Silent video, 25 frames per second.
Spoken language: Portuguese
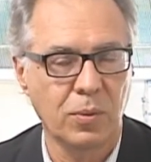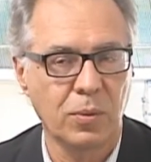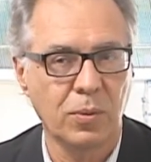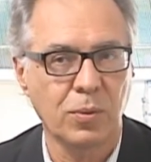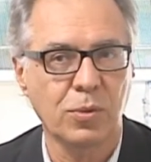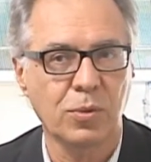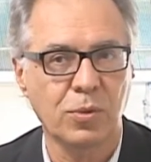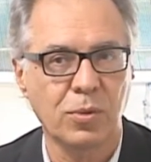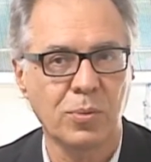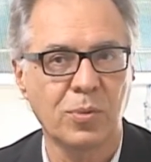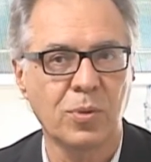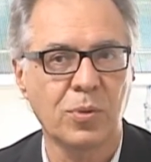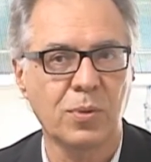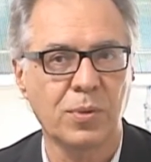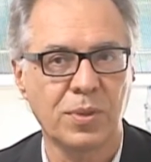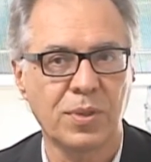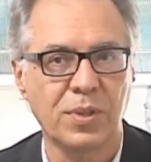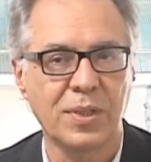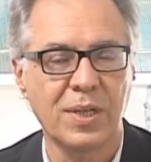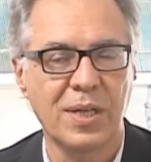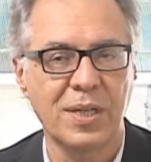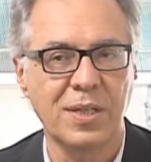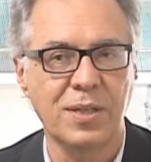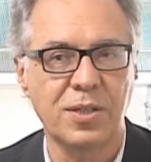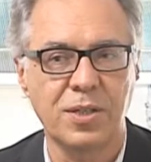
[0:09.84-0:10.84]
consumo
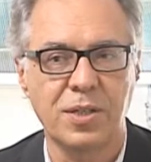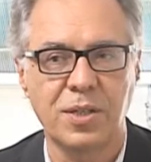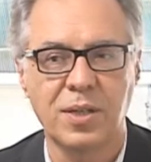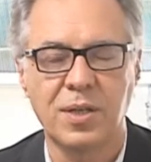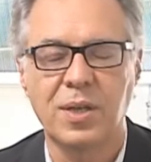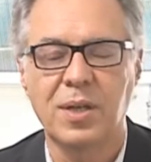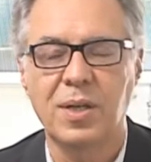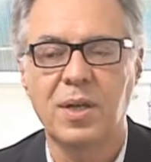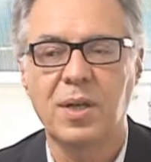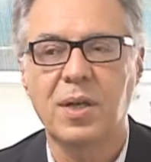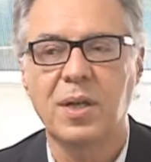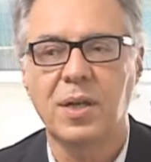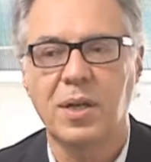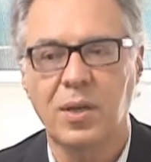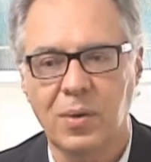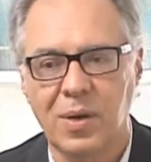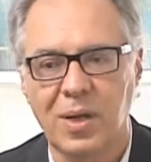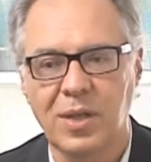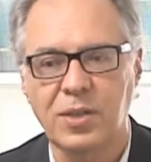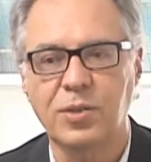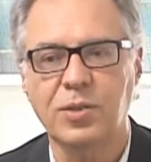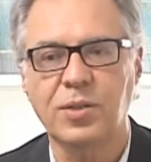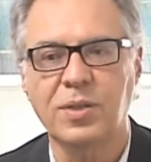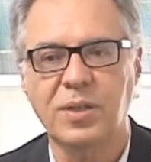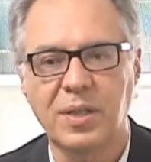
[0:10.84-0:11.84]
consciente, eu
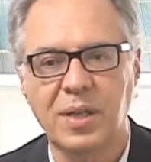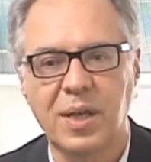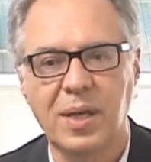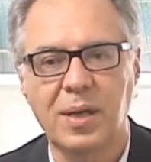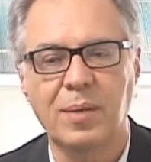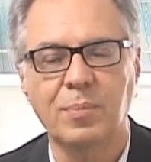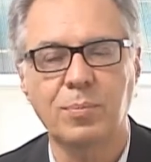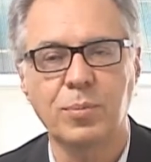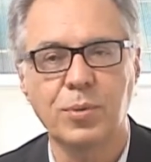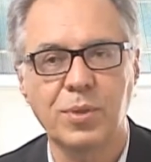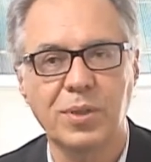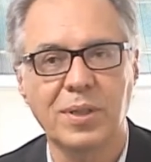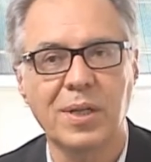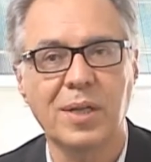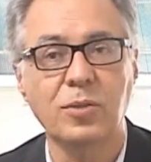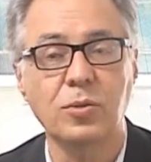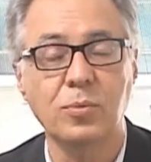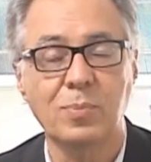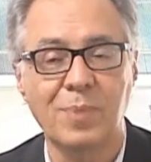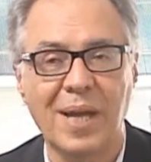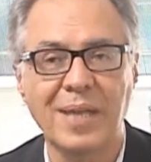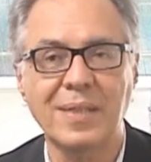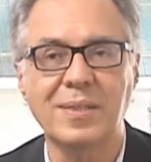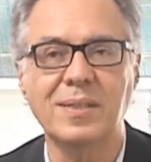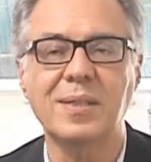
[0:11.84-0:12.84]
acho que é
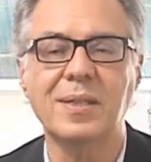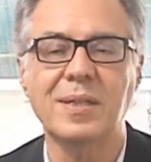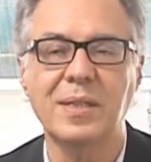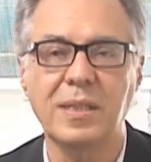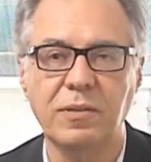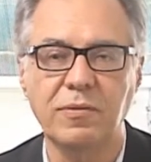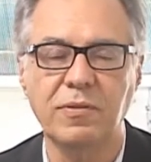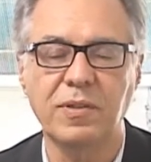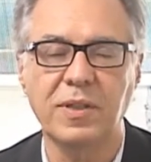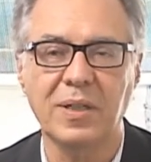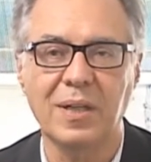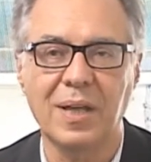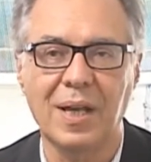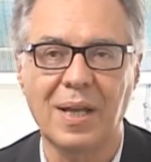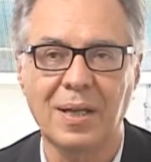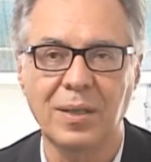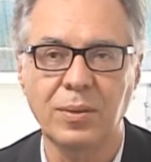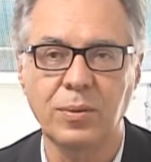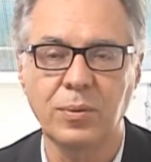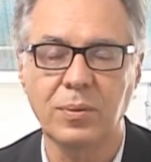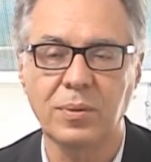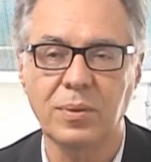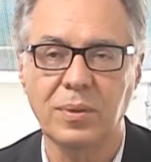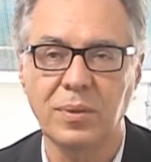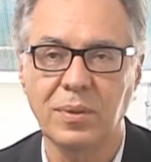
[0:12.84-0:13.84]
buscando mais
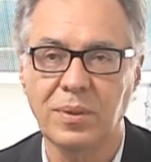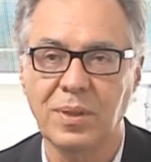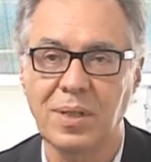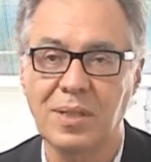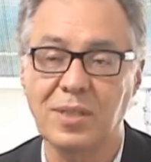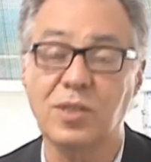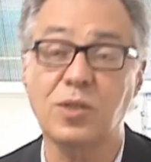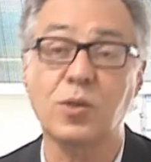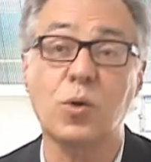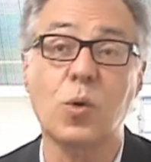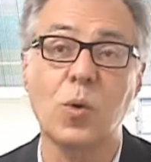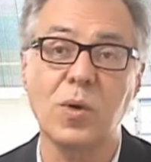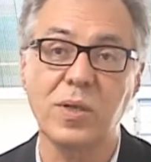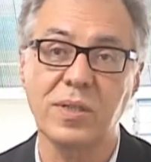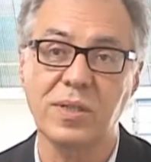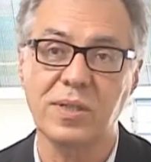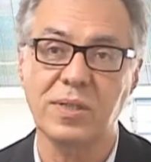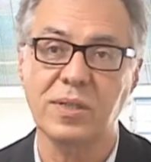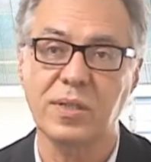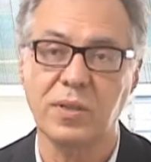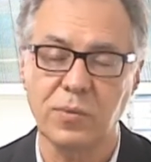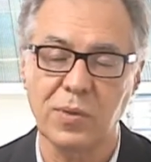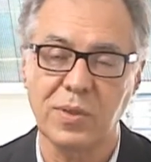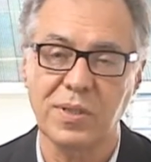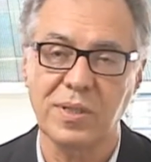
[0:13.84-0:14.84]
significado nas
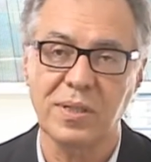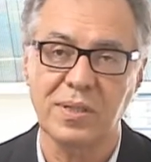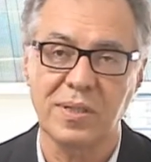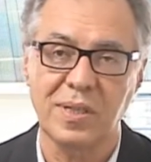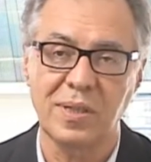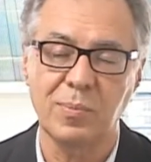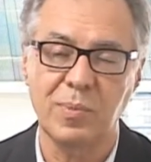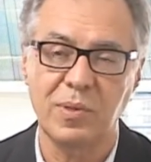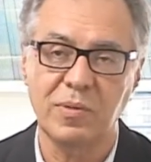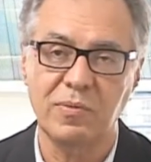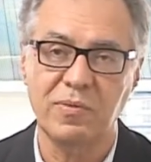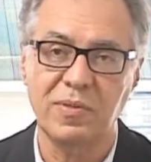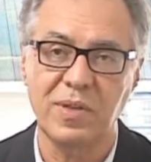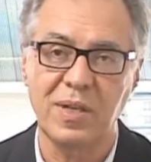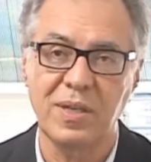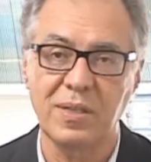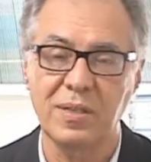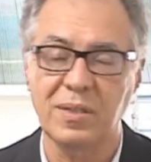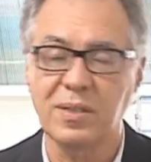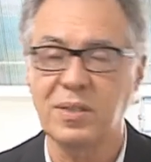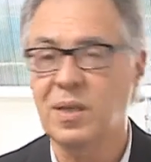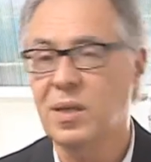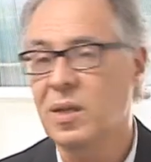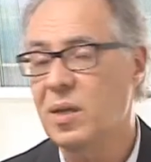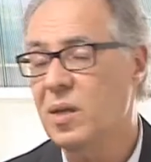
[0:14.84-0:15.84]
coisas que você sempre
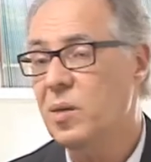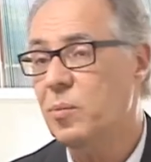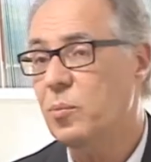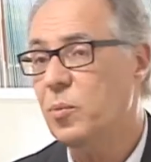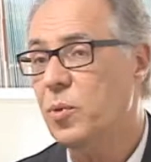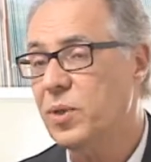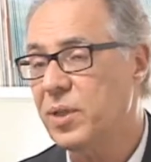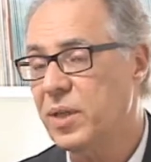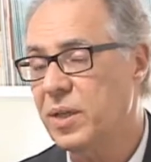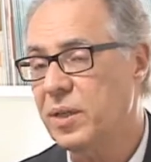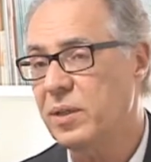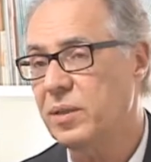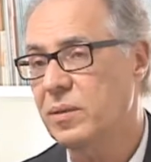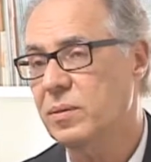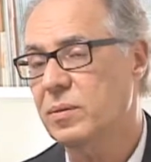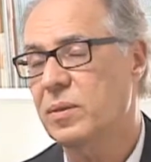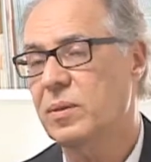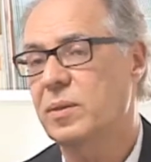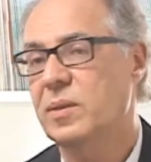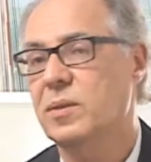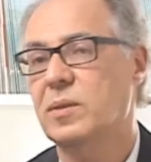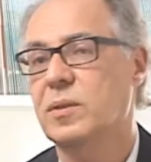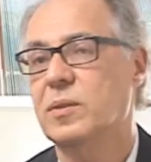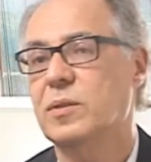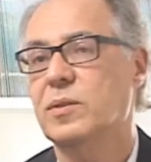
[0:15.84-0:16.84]
fez, porém
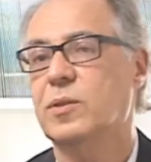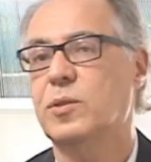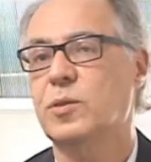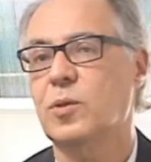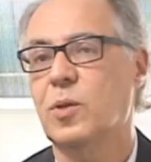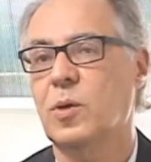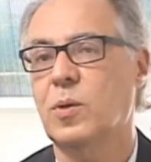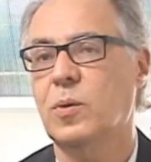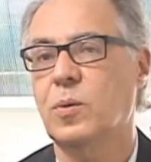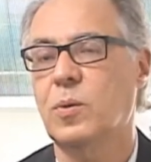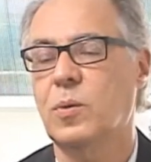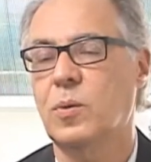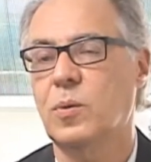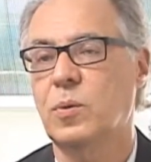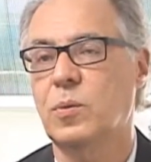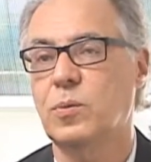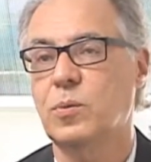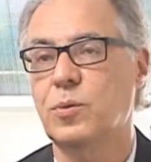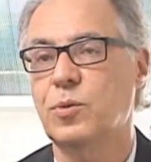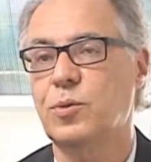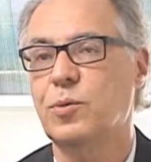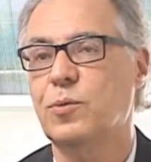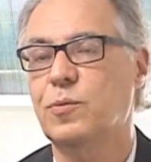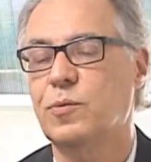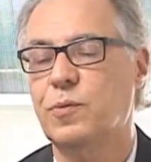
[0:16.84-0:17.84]
só
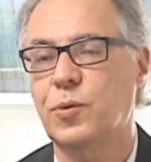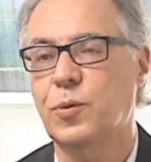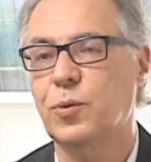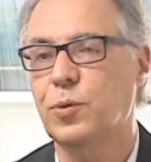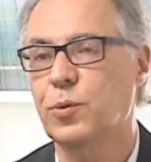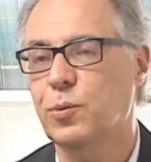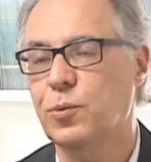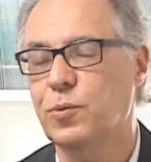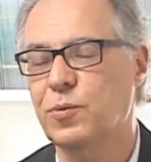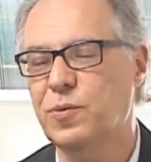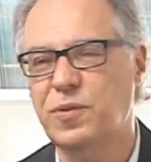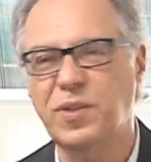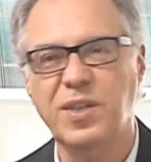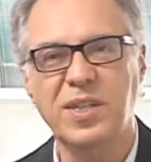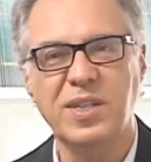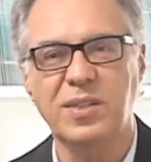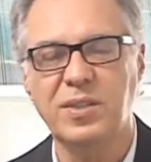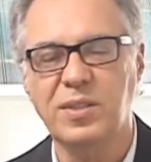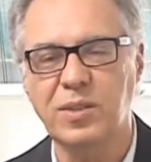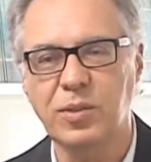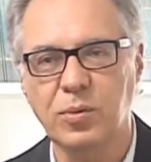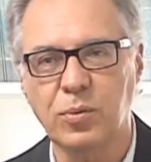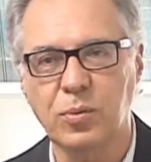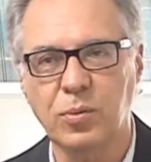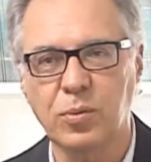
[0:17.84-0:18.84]
com usufruto
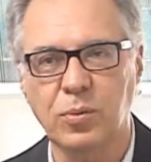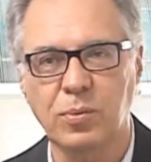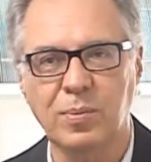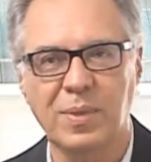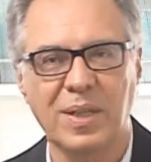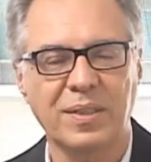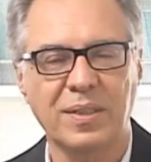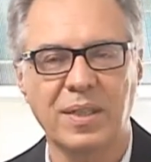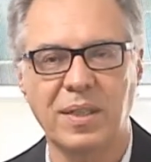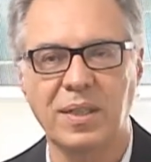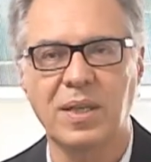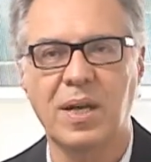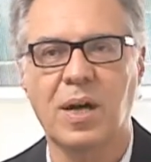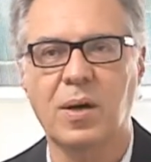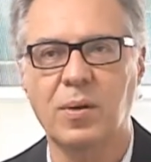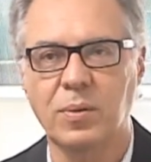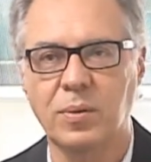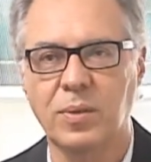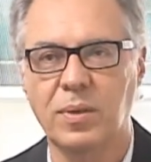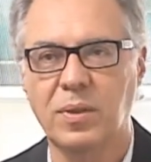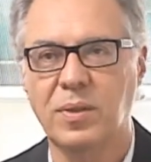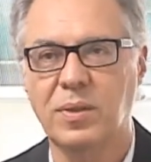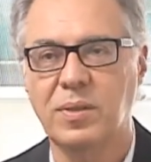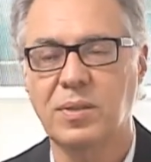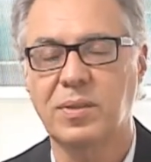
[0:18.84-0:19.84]
físico,
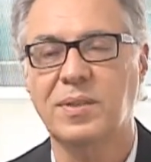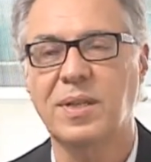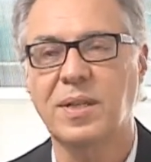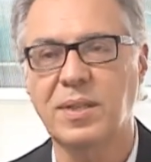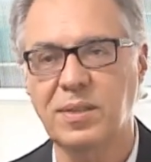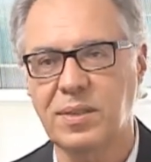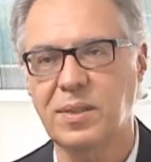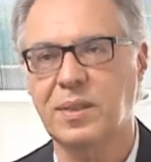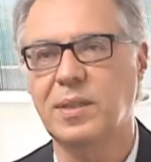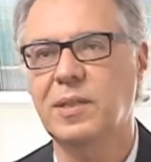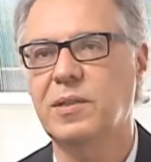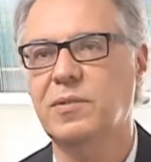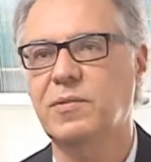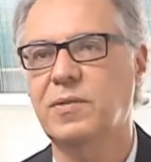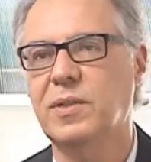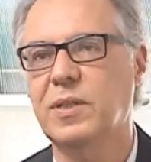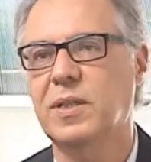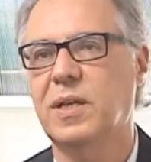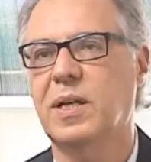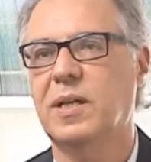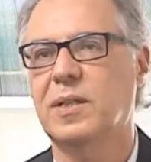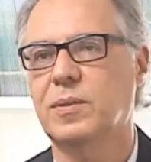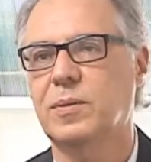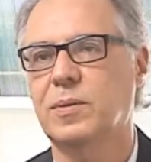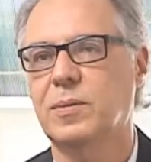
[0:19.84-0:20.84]
material, sem
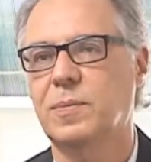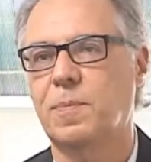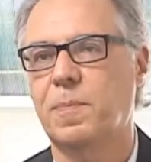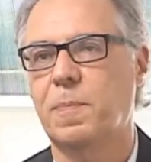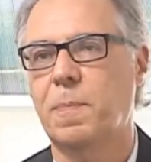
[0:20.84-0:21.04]
significado.